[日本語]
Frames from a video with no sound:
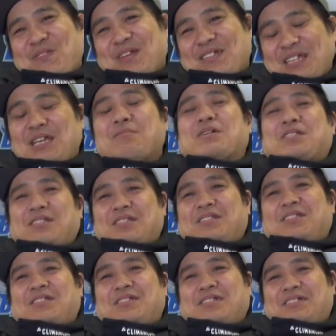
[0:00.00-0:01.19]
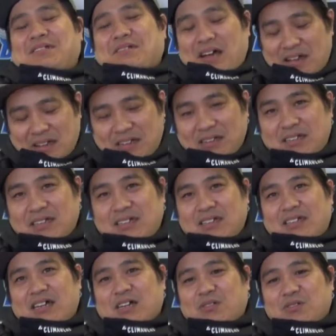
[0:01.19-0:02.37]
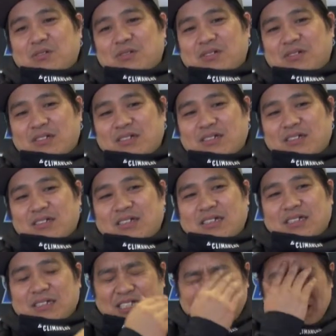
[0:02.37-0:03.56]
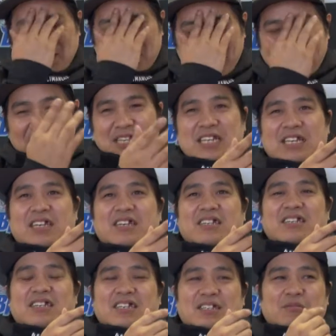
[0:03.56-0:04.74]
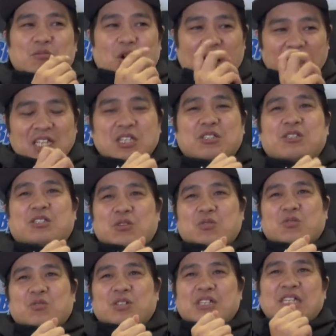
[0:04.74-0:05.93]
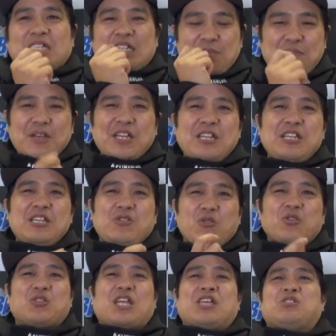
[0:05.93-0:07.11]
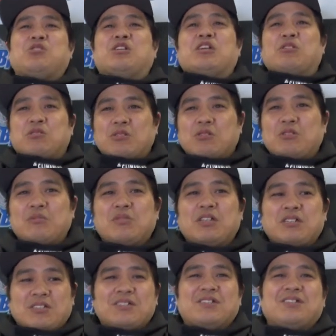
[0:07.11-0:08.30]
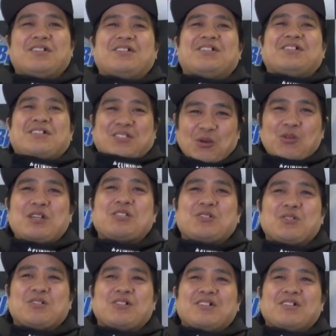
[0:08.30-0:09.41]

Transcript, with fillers: ねできます優先じゃないですか、はいうん、あの日ピリに、はいもう腹立つんですけど2ピリによく点数入れるんですよそうあっち側でそうなんですよ